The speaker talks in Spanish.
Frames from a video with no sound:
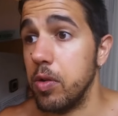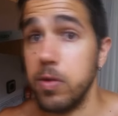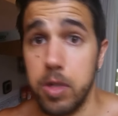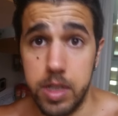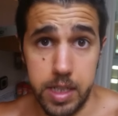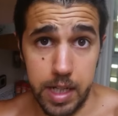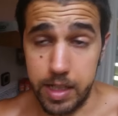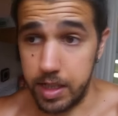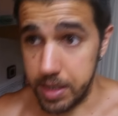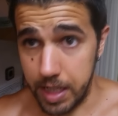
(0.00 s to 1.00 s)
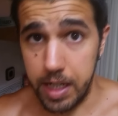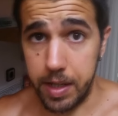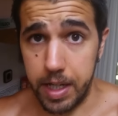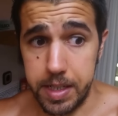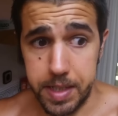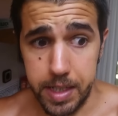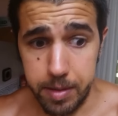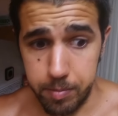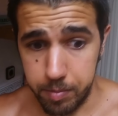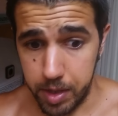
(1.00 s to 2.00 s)
Justo antes de salir de
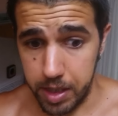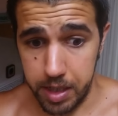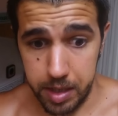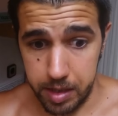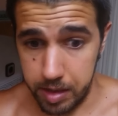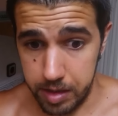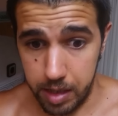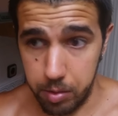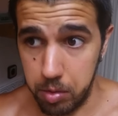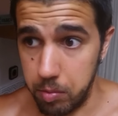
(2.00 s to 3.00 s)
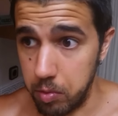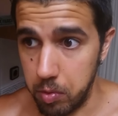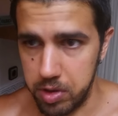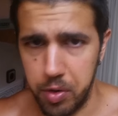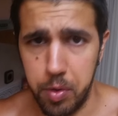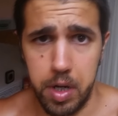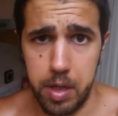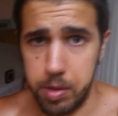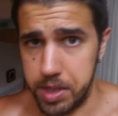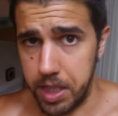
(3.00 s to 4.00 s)
casa, que tardo como un cuarto de
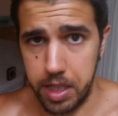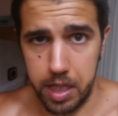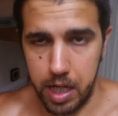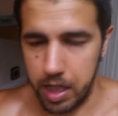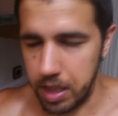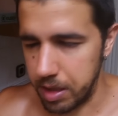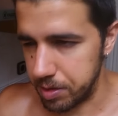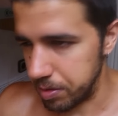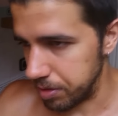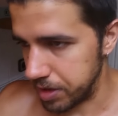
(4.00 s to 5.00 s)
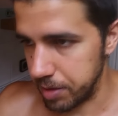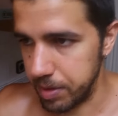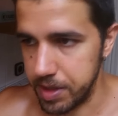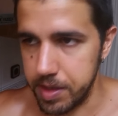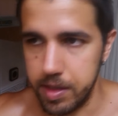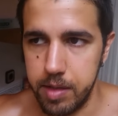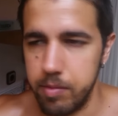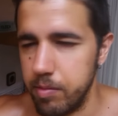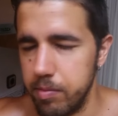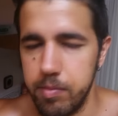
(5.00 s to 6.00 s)
hora o así en llegar al gimnasio, ya sabes, eh,